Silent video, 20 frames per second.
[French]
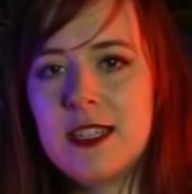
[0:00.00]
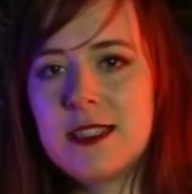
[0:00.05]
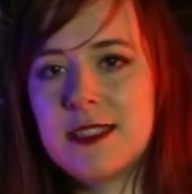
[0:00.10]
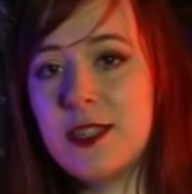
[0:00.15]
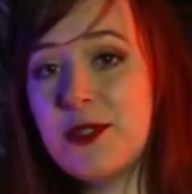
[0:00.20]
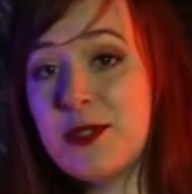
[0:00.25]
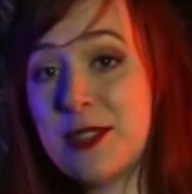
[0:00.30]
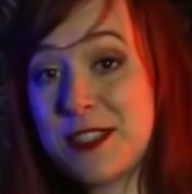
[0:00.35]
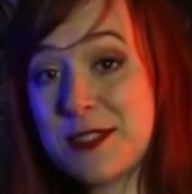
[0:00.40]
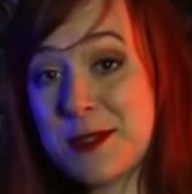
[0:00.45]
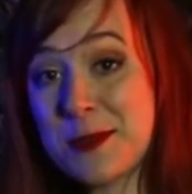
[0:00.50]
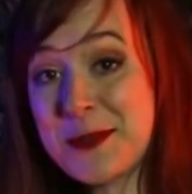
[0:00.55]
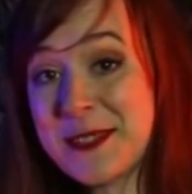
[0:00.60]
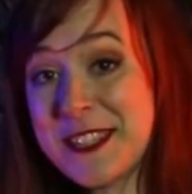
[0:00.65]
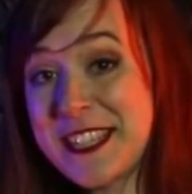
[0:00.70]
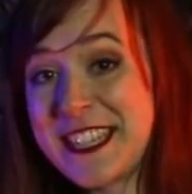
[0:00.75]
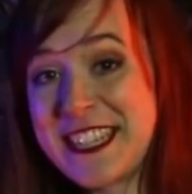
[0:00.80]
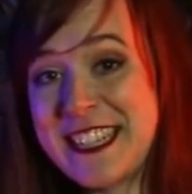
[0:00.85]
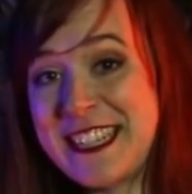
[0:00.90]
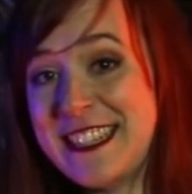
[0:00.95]
Salutations
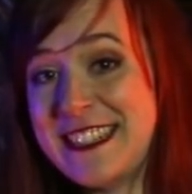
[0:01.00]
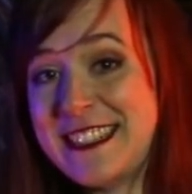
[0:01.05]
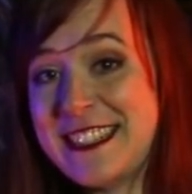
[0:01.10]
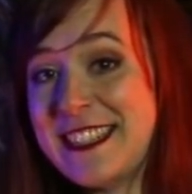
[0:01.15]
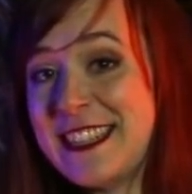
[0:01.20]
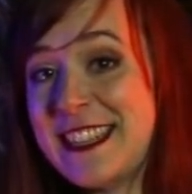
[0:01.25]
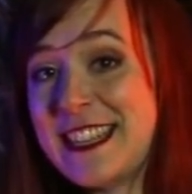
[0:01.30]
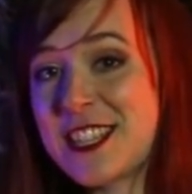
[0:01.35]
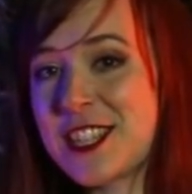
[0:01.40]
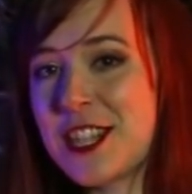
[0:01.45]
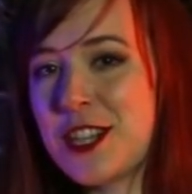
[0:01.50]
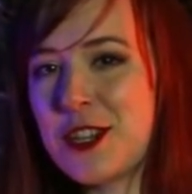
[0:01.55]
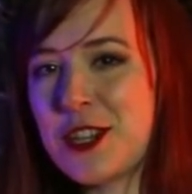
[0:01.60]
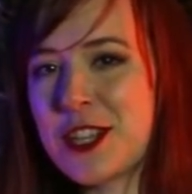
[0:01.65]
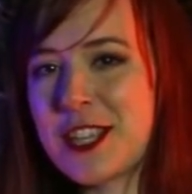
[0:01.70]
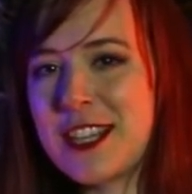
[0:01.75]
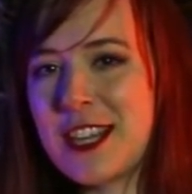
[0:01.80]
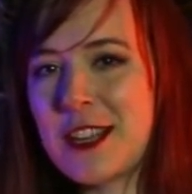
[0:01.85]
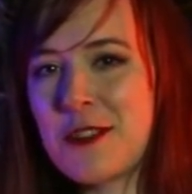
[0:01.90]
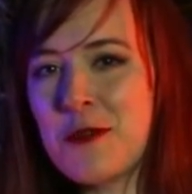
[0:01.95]
L'été et la
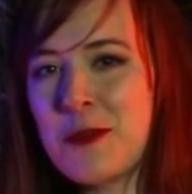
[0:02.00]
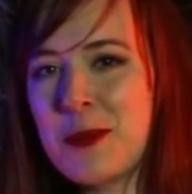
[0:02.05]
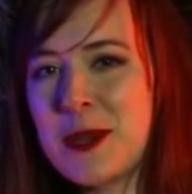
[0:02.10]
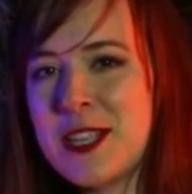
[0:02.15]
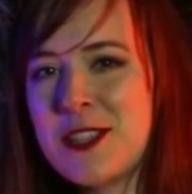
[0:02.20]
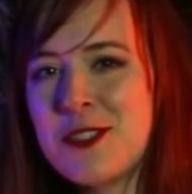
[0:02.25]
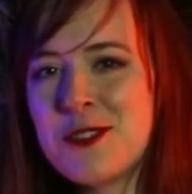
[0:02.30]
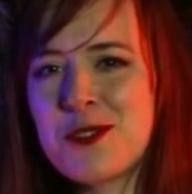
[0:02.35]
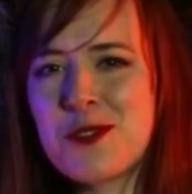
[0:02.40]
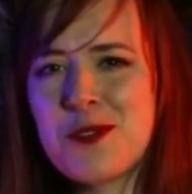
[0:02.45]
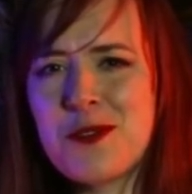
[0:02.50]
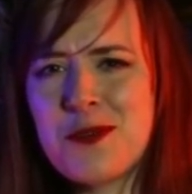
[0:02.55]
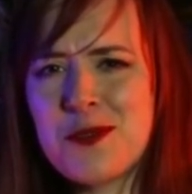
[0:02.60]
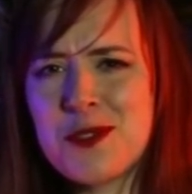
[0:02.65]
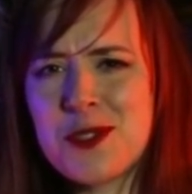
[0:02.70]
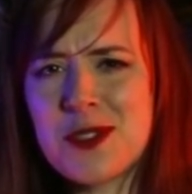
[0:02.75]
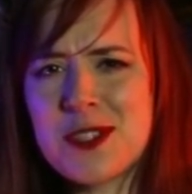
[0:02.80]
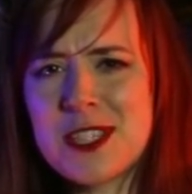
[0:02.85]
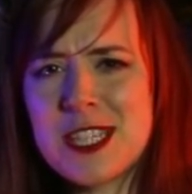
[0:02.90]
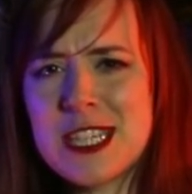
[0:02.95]
chaleur qui l'accompagnent se
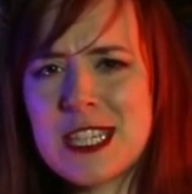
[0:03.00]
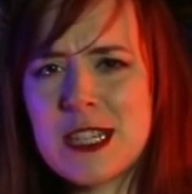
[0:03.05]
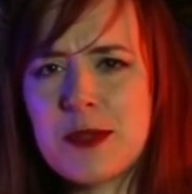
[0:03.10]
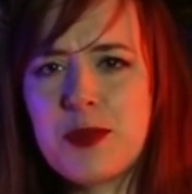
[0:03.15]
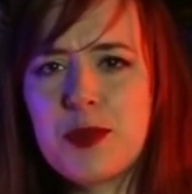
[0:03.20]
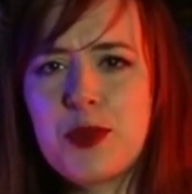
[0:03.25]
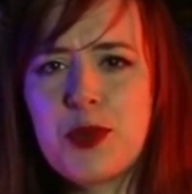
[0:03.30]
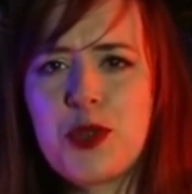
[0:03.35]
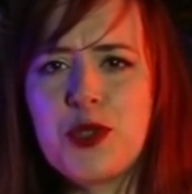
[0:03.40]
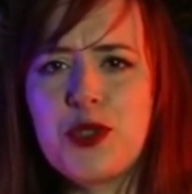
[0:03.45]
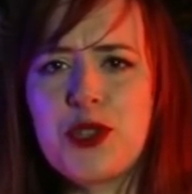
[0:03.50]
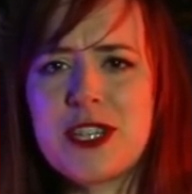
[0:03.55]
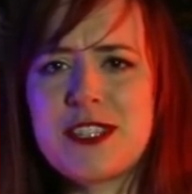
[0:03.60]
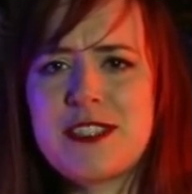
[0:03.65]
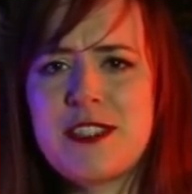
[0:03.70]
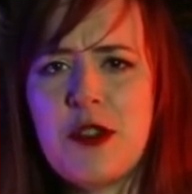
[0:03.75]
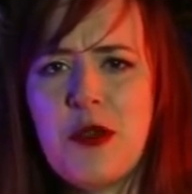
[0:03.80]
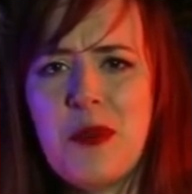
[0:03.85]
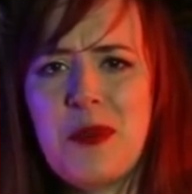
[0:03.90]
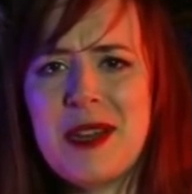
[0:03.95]
font sentir et plutôt que de
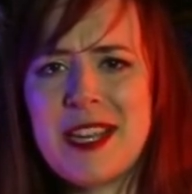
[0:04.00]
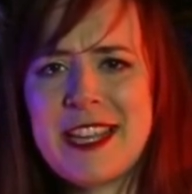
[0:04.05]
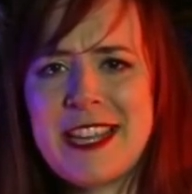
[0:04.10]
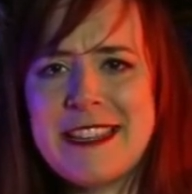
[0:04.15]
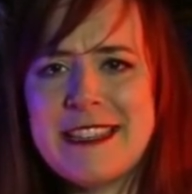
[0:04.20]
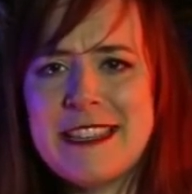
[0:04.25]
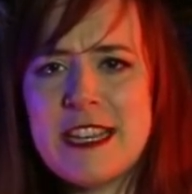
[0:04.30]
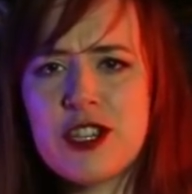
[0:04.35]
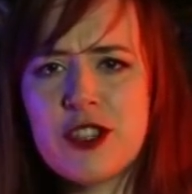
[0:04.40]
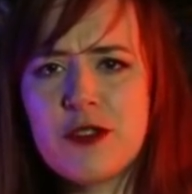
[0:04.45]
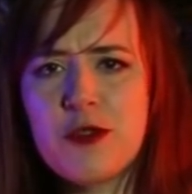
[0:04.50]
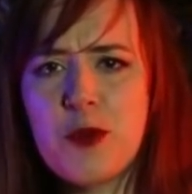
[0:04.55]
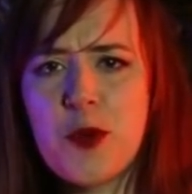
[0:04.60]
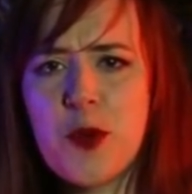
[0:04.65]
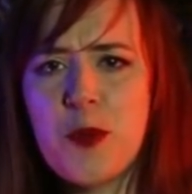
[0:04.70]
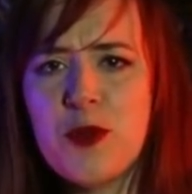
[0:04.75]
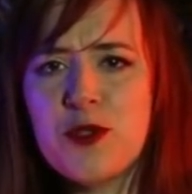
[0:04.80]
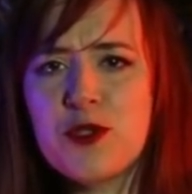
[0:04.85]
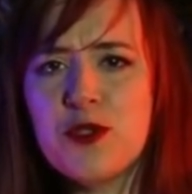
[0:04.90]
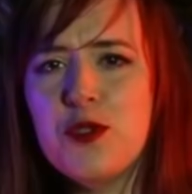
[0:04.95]
rester en plein cagnard, je vous
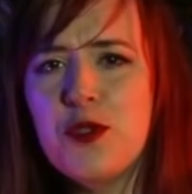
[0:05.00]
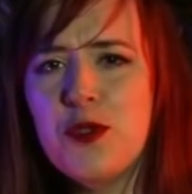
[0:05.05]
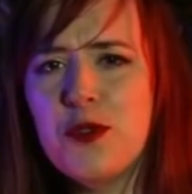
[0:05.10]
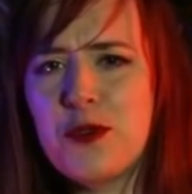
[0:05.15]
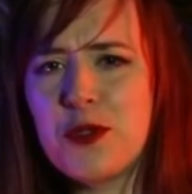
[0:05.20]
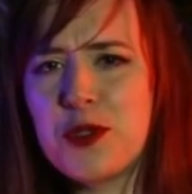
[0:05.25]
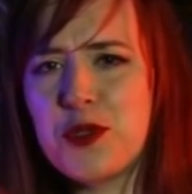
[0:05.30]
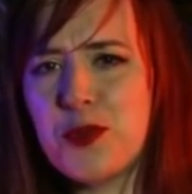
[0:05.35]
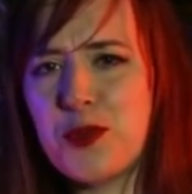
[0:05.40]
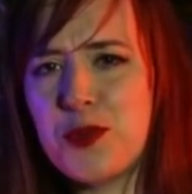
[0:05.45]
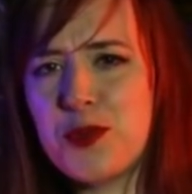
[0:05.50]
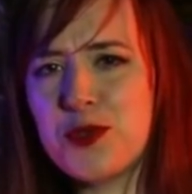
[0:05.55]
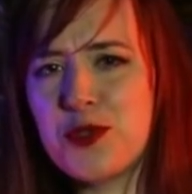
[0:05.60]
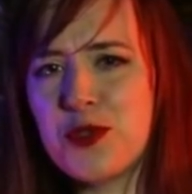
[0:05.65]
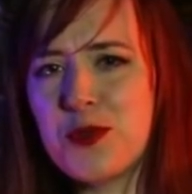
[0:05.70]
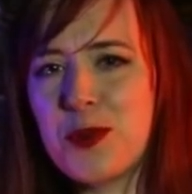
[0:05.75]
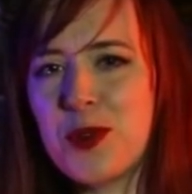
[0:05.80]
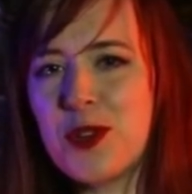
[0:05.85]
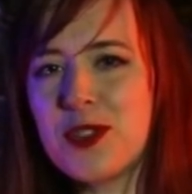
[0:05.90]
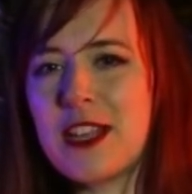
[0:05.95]
propose une fois de plus
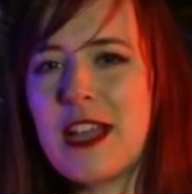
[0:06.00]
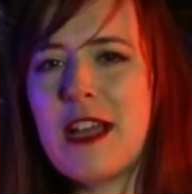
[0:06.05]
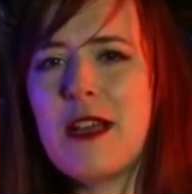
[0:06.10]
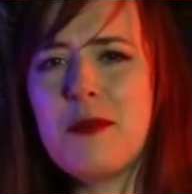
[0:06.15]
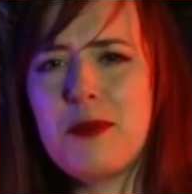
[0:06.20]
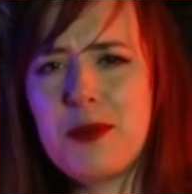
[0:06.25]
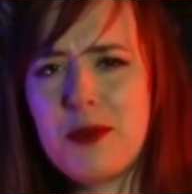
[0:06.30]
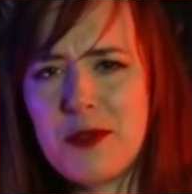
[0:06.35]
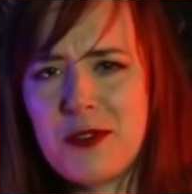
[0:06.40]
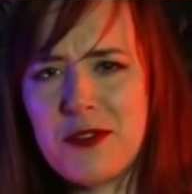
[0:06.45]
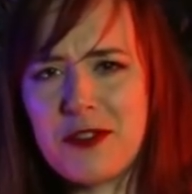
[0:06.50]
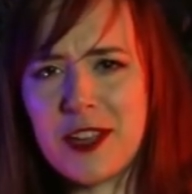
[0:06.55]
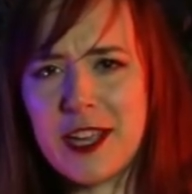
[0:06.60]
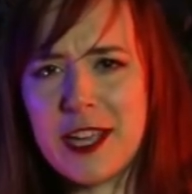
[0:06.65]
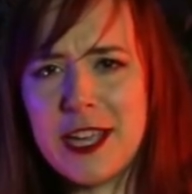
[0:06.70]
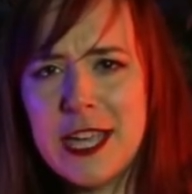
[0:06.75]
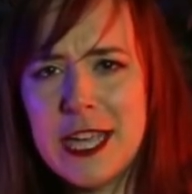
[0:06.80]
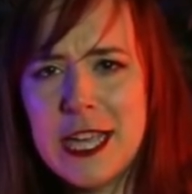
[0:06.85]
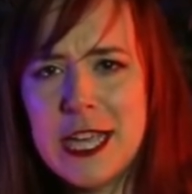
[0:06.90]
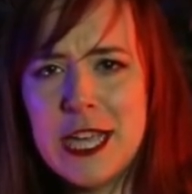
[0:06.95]
de prendre un peu le
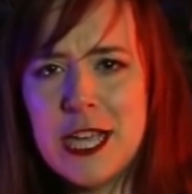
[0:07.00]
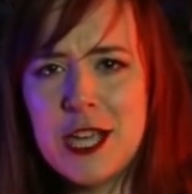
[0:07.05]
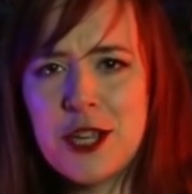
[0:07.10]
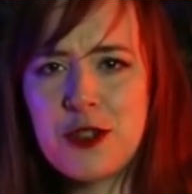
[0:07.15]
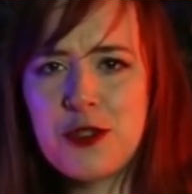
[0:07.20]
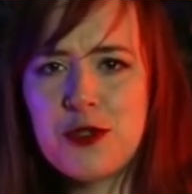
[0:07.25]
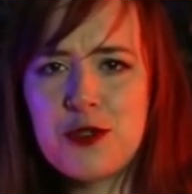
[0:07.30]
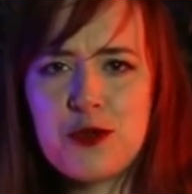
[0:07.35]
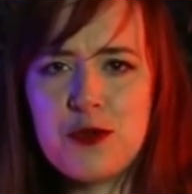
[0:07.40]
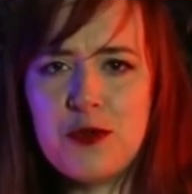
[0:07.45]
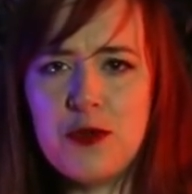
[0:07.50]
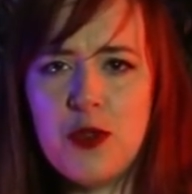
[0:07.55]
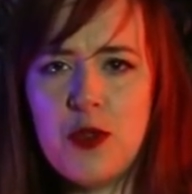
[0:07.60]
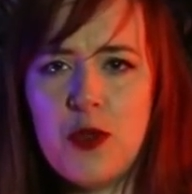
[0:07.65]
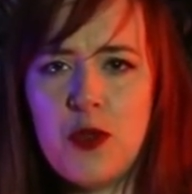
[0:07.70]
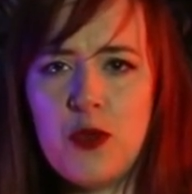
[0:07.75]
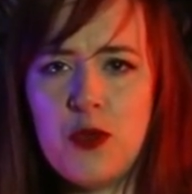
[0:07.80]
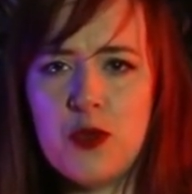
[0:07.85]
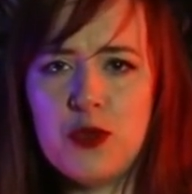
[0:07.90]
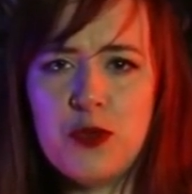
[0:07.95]
frais que
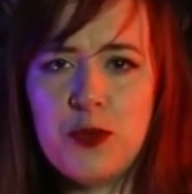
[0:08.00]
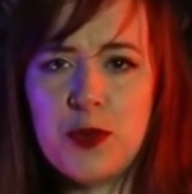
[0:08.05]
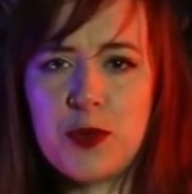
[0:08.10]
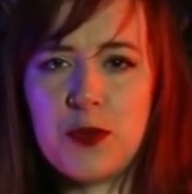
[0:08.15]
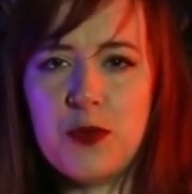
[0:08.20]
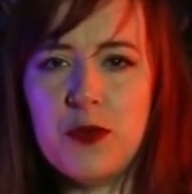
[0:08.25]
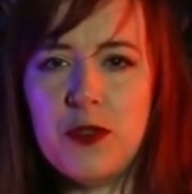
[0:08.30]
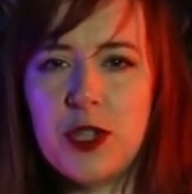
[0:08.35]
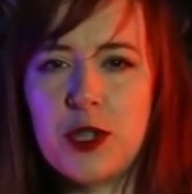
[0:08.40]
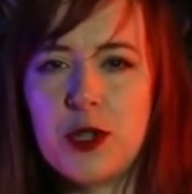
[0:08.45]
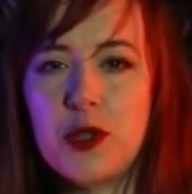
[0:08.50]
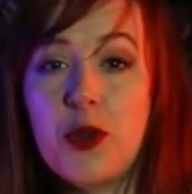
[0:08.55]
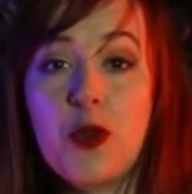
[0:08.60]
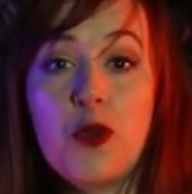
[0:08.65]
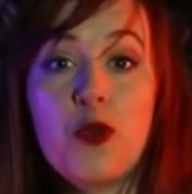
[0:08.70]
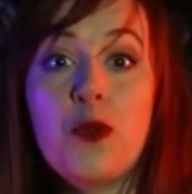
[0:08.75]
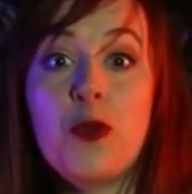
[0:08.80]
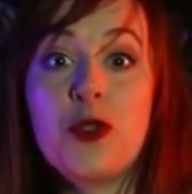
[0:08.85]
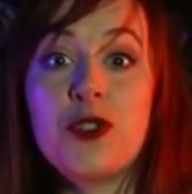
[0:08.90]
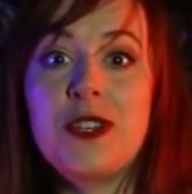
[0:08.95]
souvent on ne peut trouver que
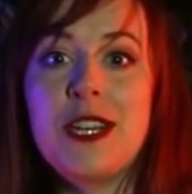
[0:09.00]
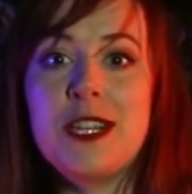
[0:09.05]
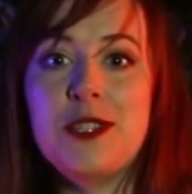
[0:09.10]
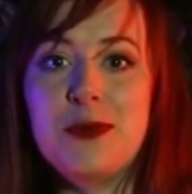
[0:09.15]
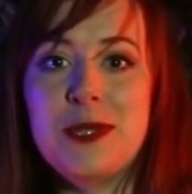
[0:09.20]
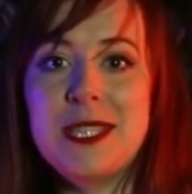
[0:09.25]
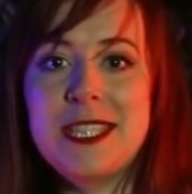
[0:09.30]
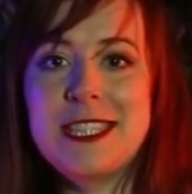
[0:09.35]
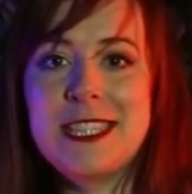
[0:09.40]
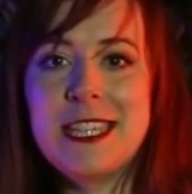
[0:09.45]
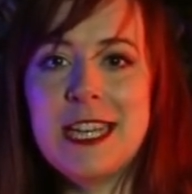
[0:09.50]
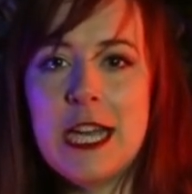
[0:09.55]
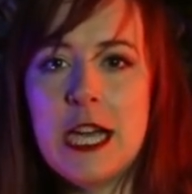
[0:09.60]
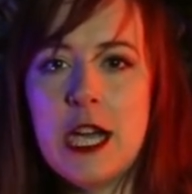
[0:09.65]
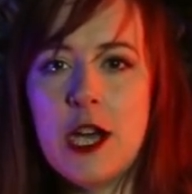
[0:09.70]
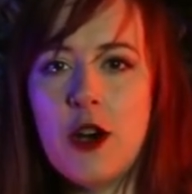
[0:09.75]
dans l'ombre de la nuit.